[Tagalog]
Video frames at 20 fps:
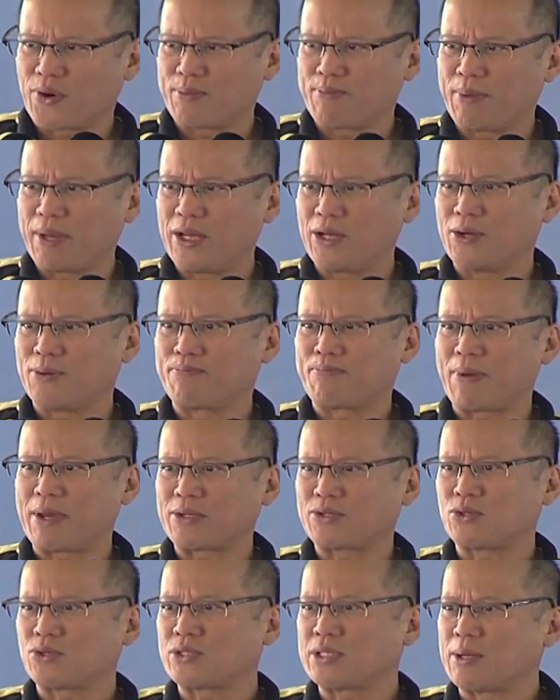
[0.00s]
billion
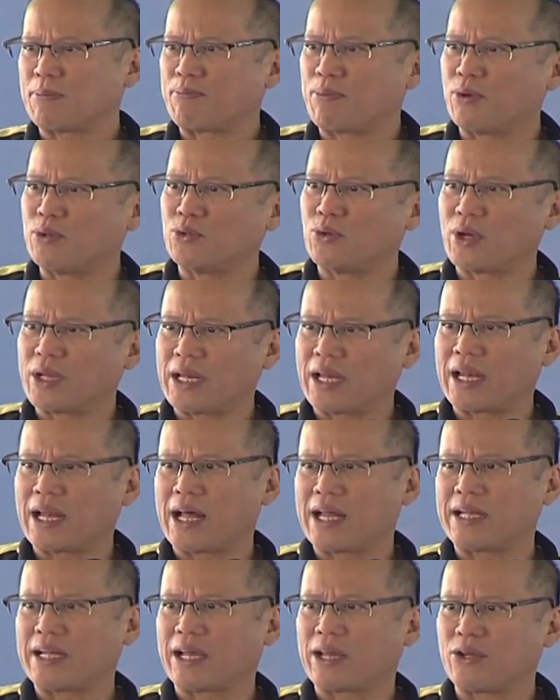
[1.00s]
pesos na pondong
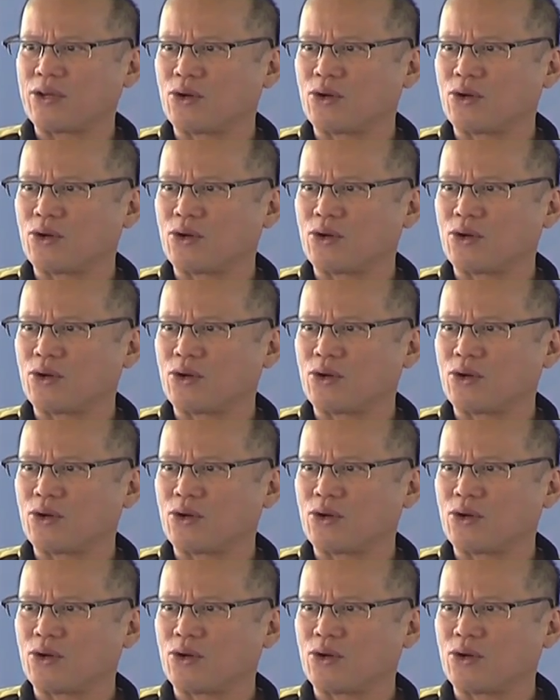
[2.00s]
inilaan ng